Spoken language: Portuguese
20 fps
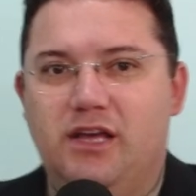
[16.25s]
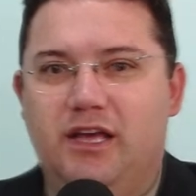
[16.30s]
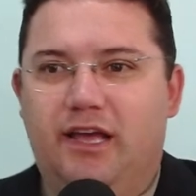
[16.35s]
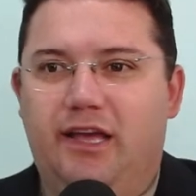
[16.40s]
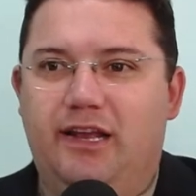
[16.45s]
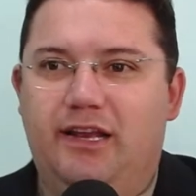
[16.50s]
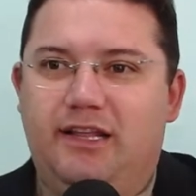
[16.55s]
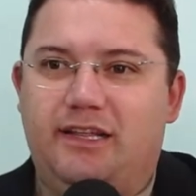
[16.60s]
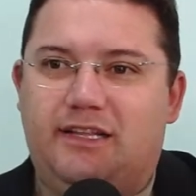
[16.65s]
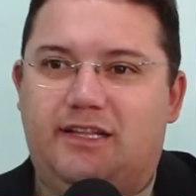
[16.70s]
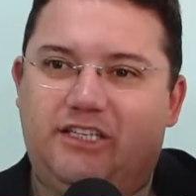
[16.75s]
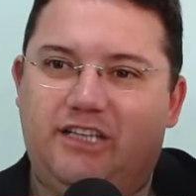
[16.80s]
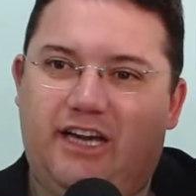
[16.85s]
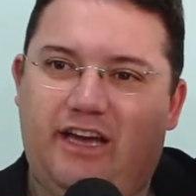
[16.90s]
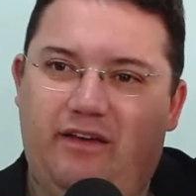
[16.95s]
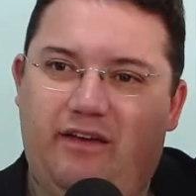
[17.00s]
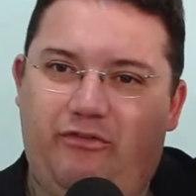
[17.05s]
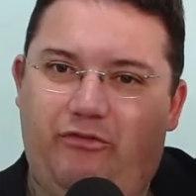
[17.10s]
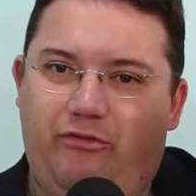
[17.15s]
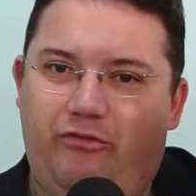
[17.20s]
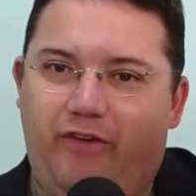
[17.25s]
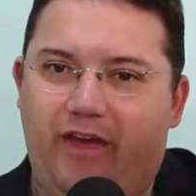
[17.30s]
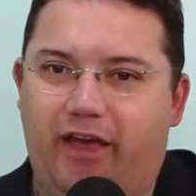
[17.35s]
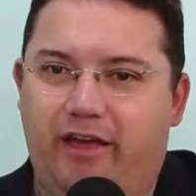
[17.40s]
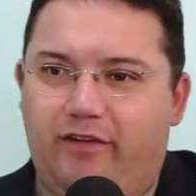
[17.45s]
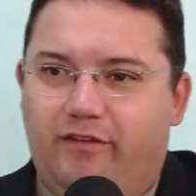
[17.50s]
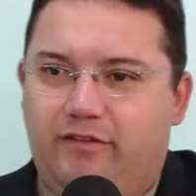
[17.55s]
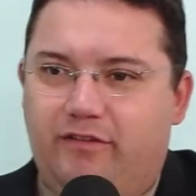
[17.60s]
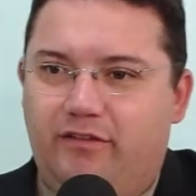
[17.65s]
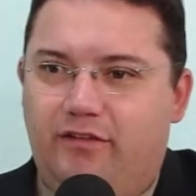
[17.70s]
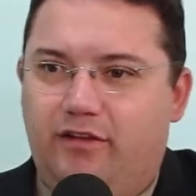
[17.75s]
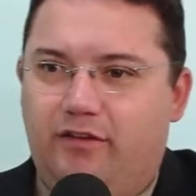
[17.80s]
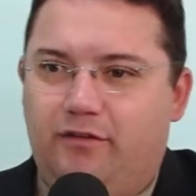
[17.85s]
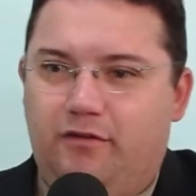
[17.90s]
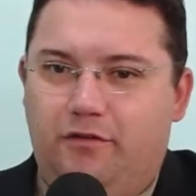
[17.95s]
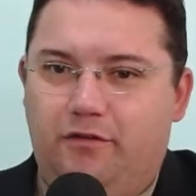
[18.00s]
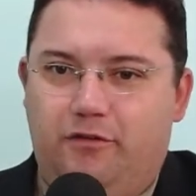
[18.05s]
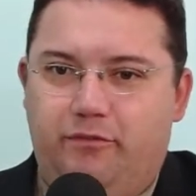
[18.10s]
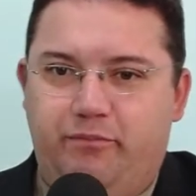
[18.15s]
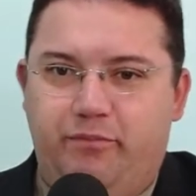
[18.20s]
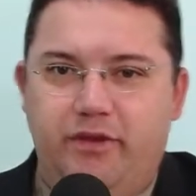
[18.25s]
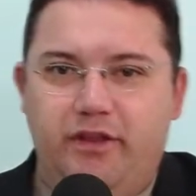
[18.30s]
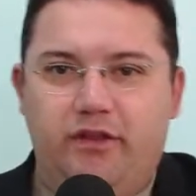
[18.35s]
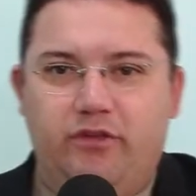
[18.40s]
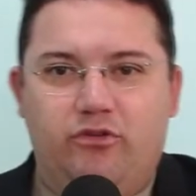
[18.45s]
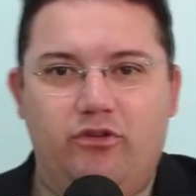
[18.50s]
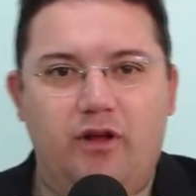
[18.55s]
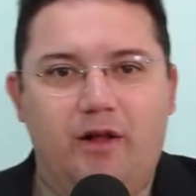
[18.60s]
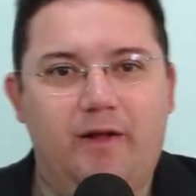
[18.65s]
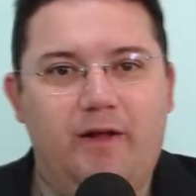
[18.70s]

Ele te reveste desse espírito.